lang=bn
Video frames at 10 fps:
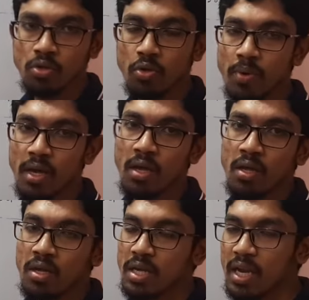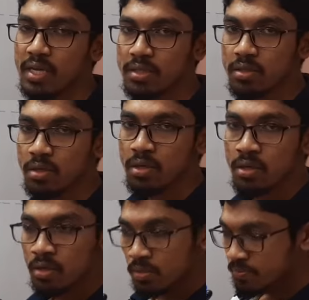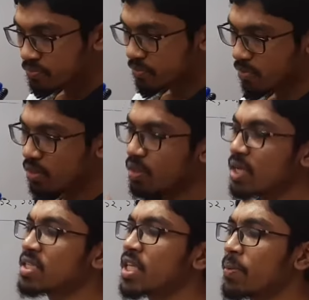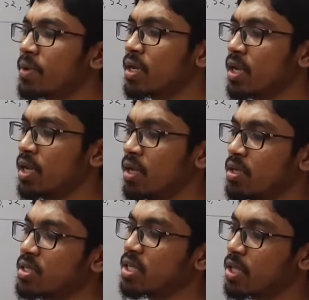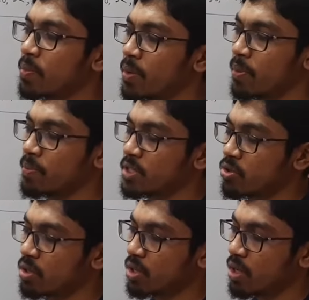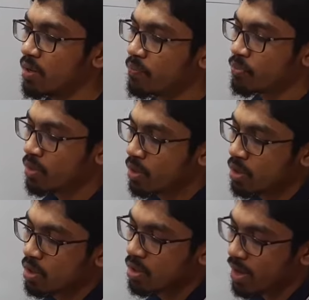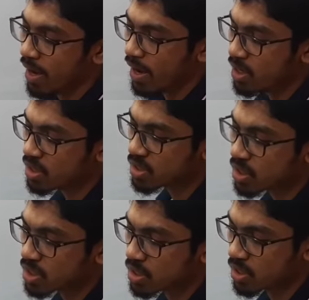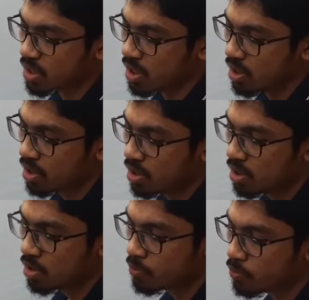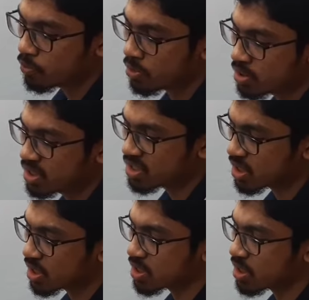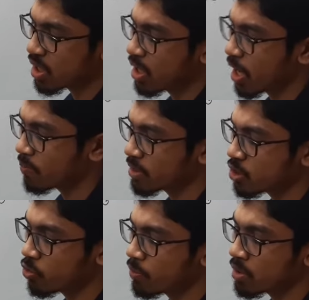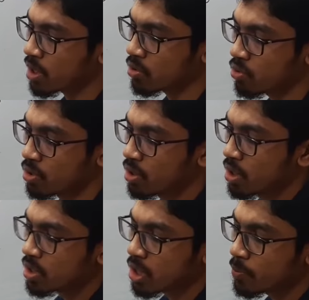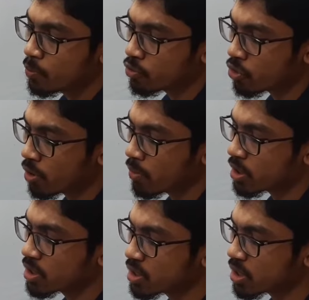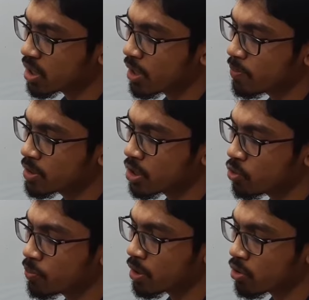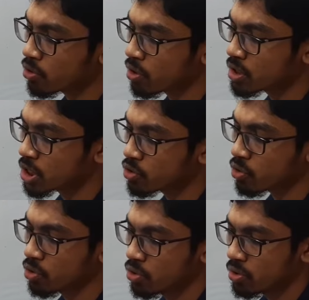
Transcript: তোমরা ক্লাস সেভেনে গেলে শিখতে পারবে বীজগণিতে এই নিচেরটার সাথে নিচেরটার সাথে এই পেশের উপরটার গুণ তাহলে পুত্রর বয়সের সাথে এই পেশের উপরে কত আছে চোদ্দ